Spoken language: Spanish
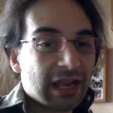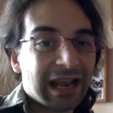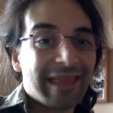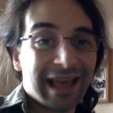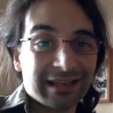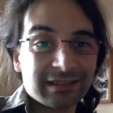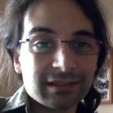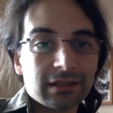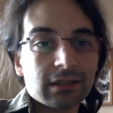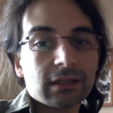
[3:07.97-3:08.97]
el Adán
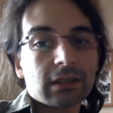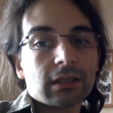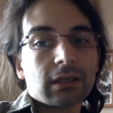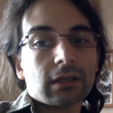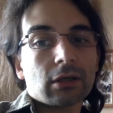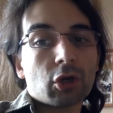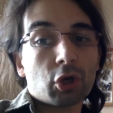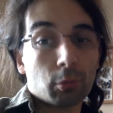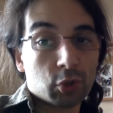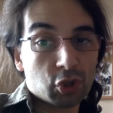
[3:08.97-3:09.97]

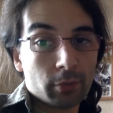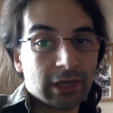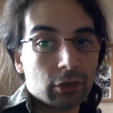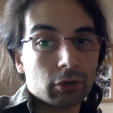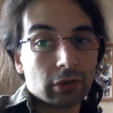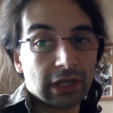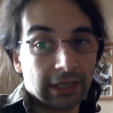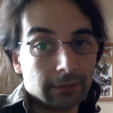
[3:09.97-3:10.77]
cromosómico I.